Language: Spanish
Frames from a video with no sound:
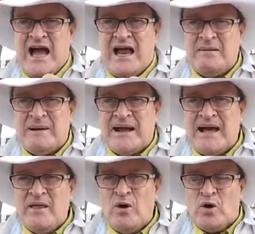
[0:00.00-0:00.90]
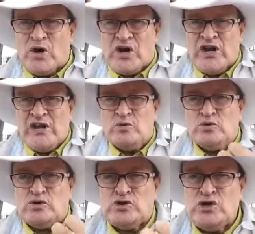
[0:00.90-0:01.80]
Alvarado
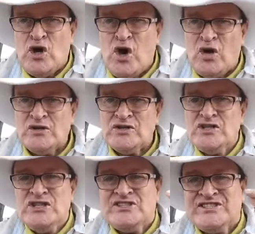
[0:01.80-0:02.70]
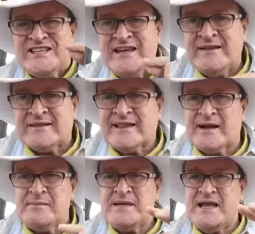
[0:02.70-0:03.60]
renunció sin
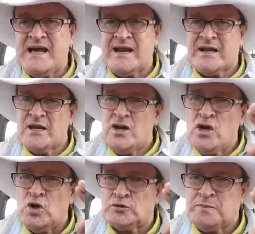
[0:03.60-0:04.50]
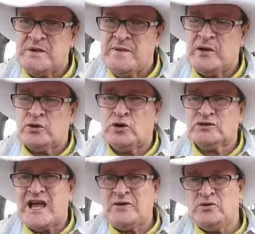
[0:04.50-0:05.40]
terminar los primeros
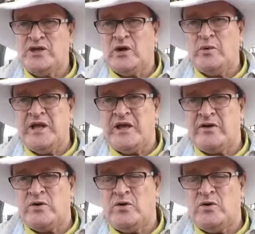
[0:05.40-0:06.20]
dos años de gobierno,